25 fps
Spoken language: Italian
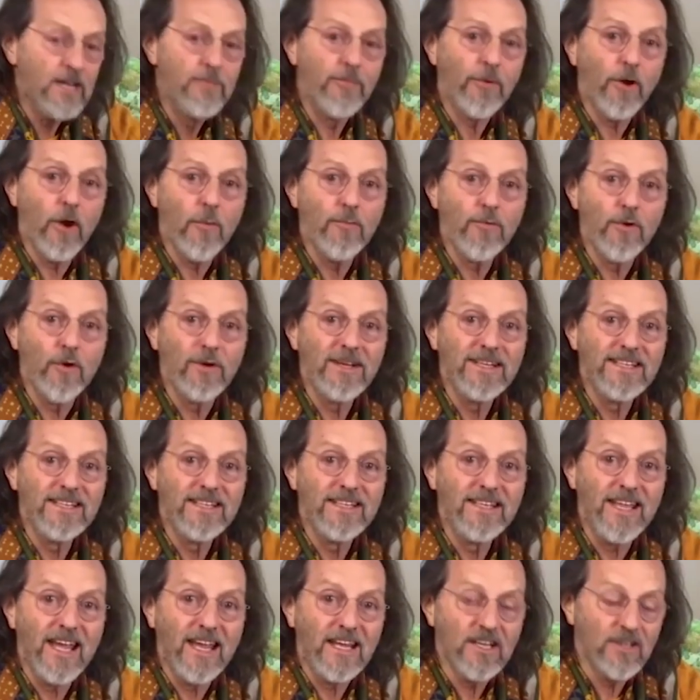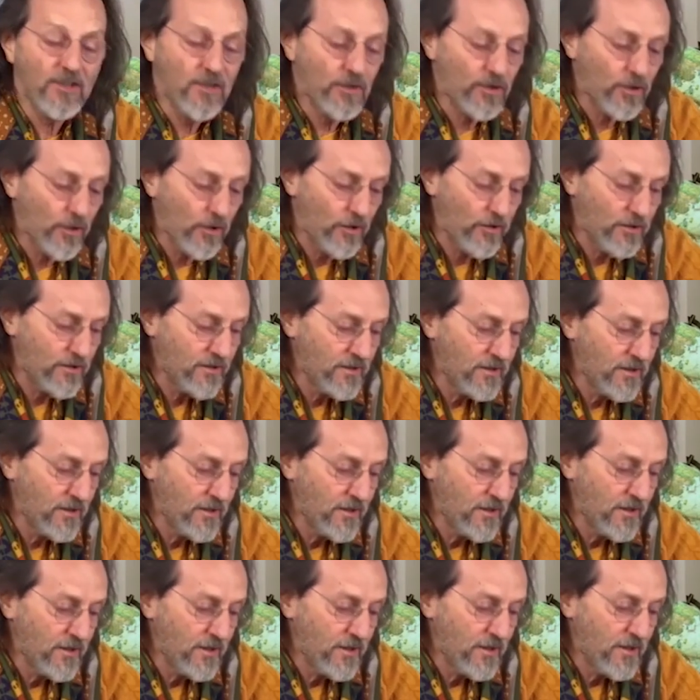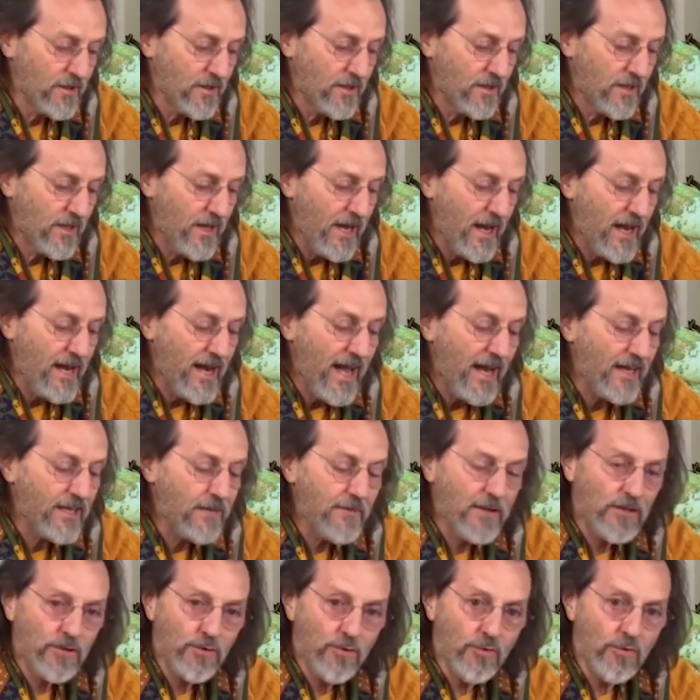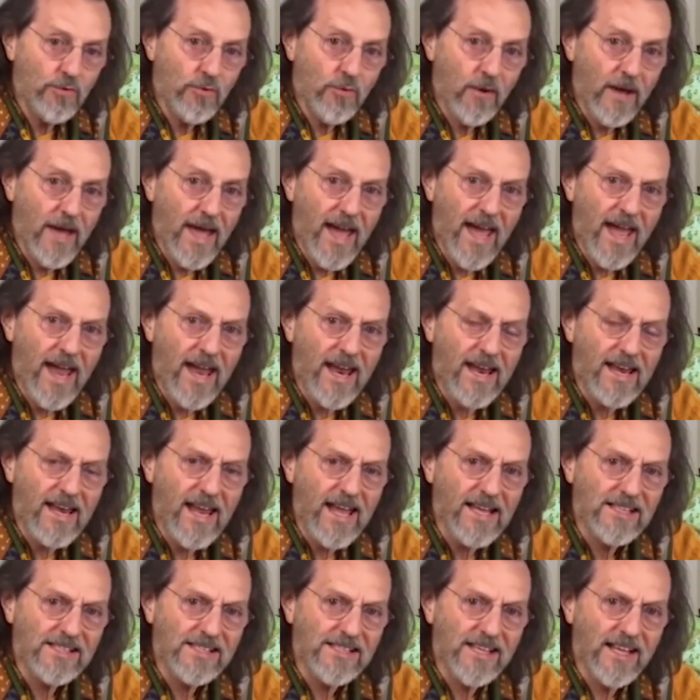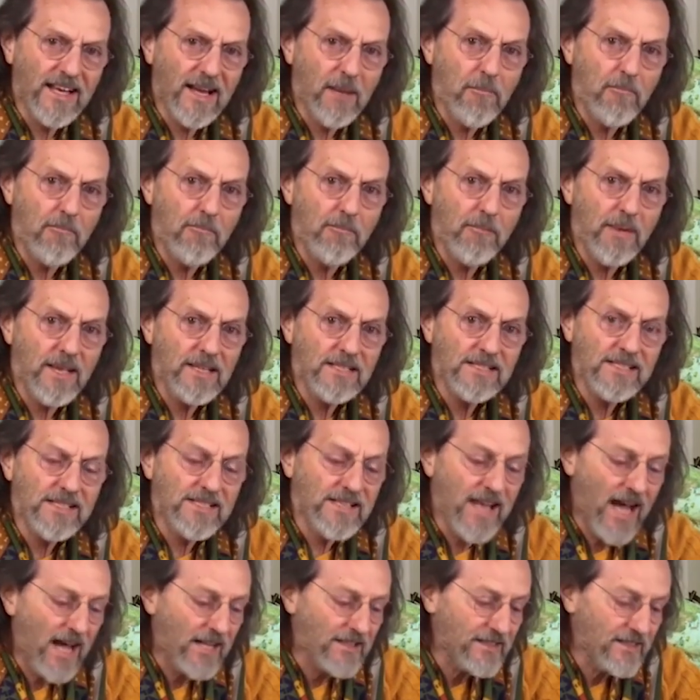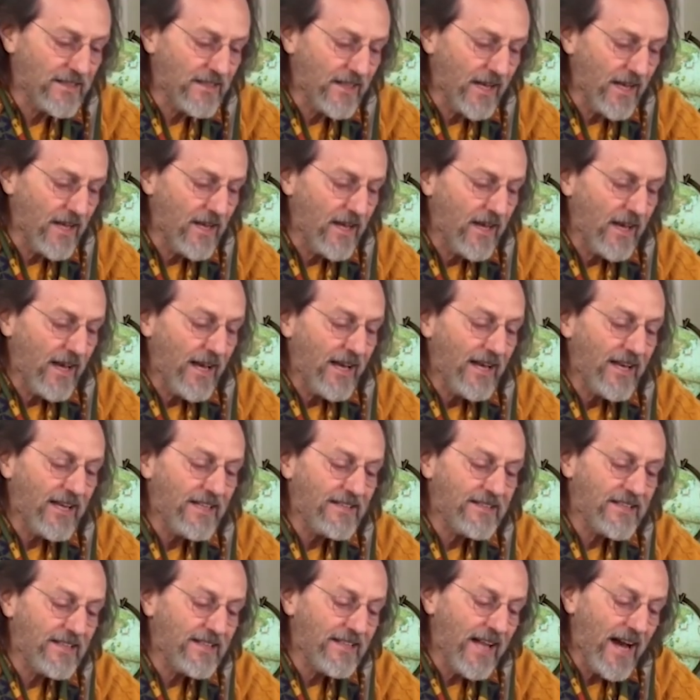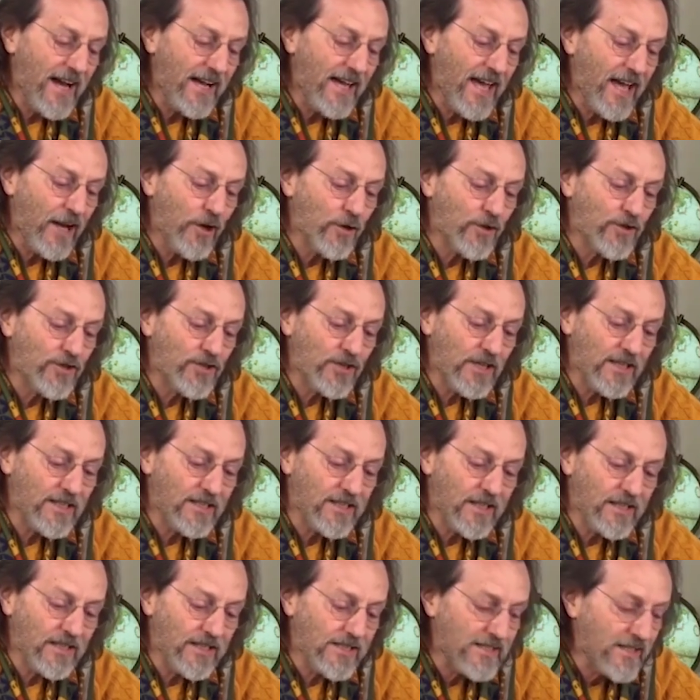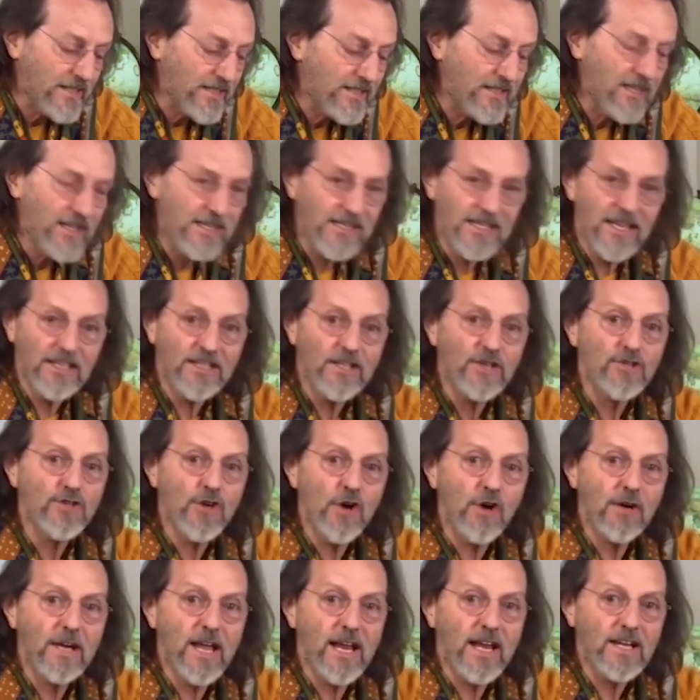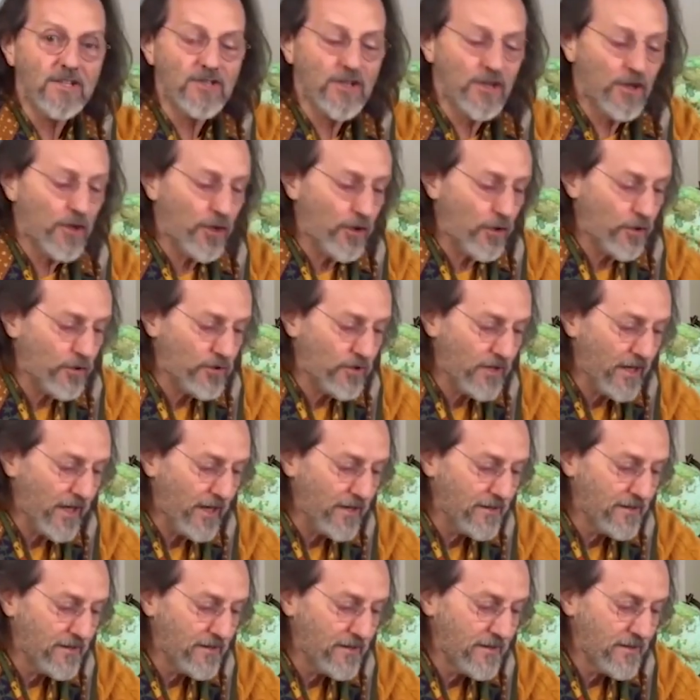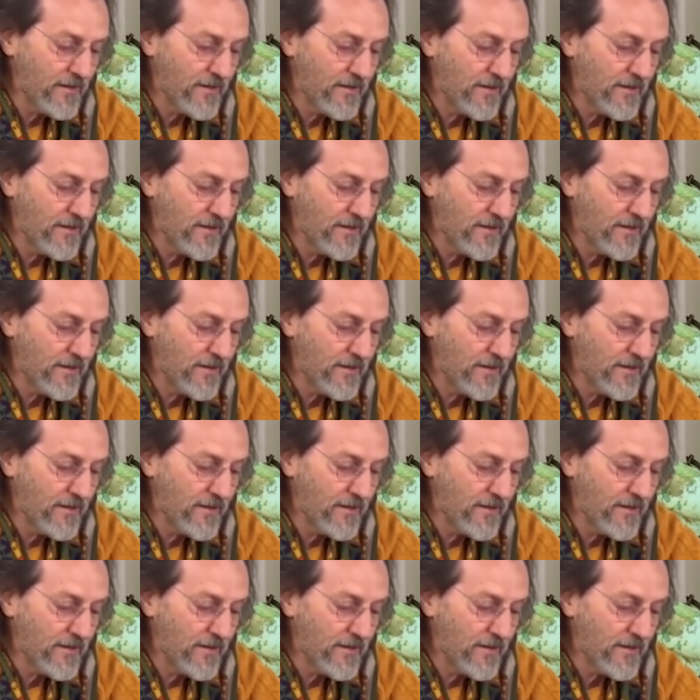il proprio intento. L'anima dunque è l'essere pensante, l'entità che è cosciente di se stessa e di ciò che la circonda.